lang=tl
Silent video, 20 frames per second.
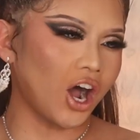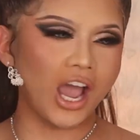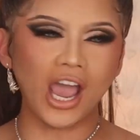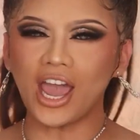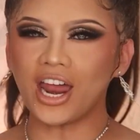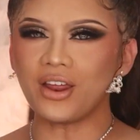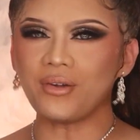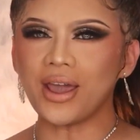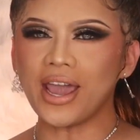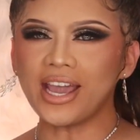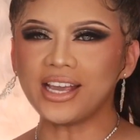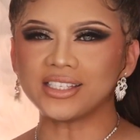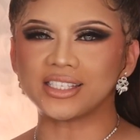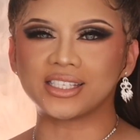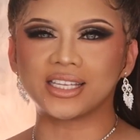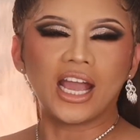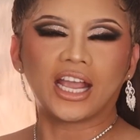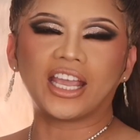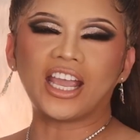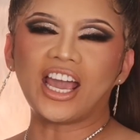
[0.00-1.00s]
Oh, anyways!
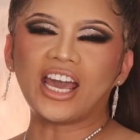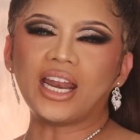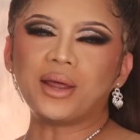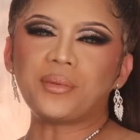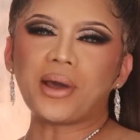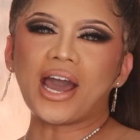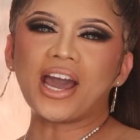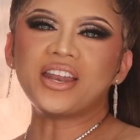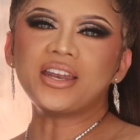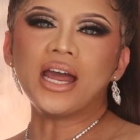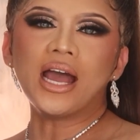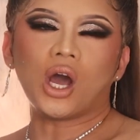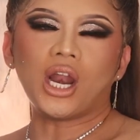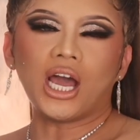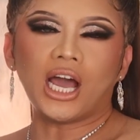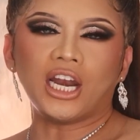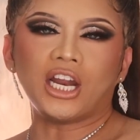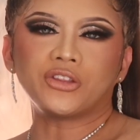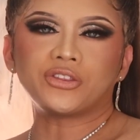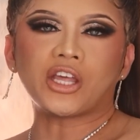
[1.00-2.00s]
Kaya naman,
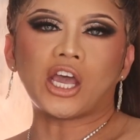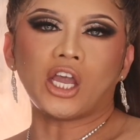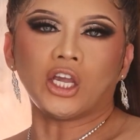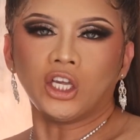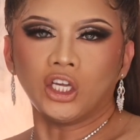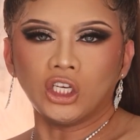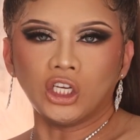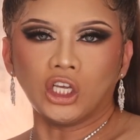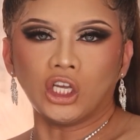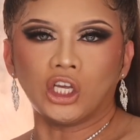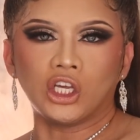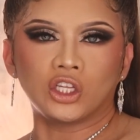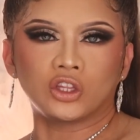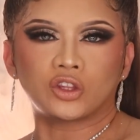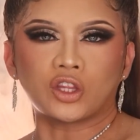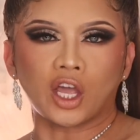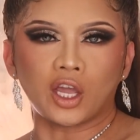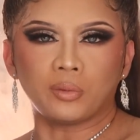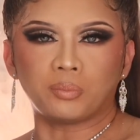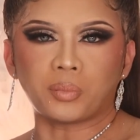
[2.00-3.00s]
wala na tayo
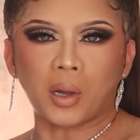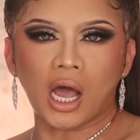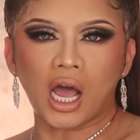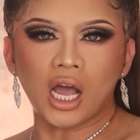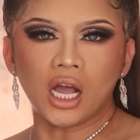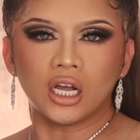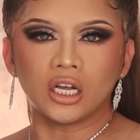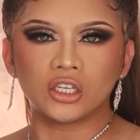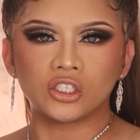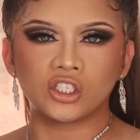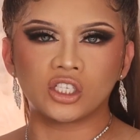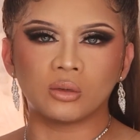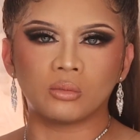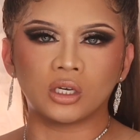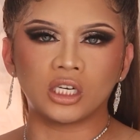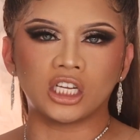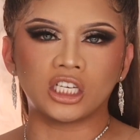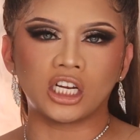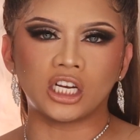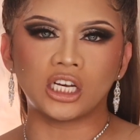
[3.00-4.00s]
hinihintay pa.
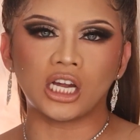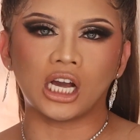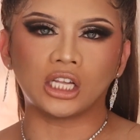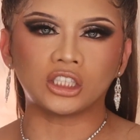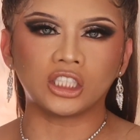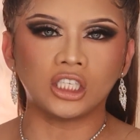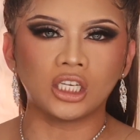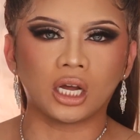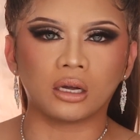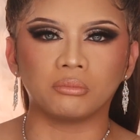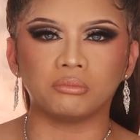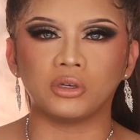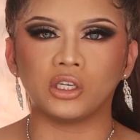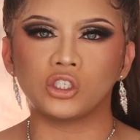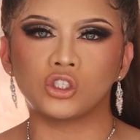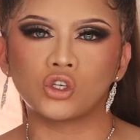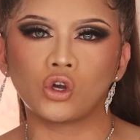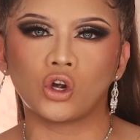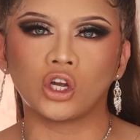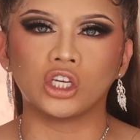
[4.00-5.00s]
Simulan na natin ang
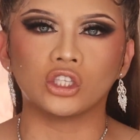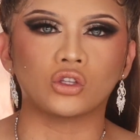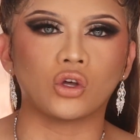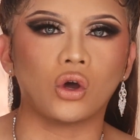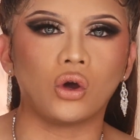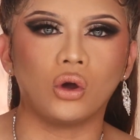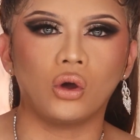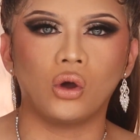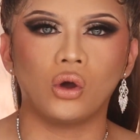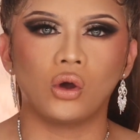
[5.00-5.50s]
videong ito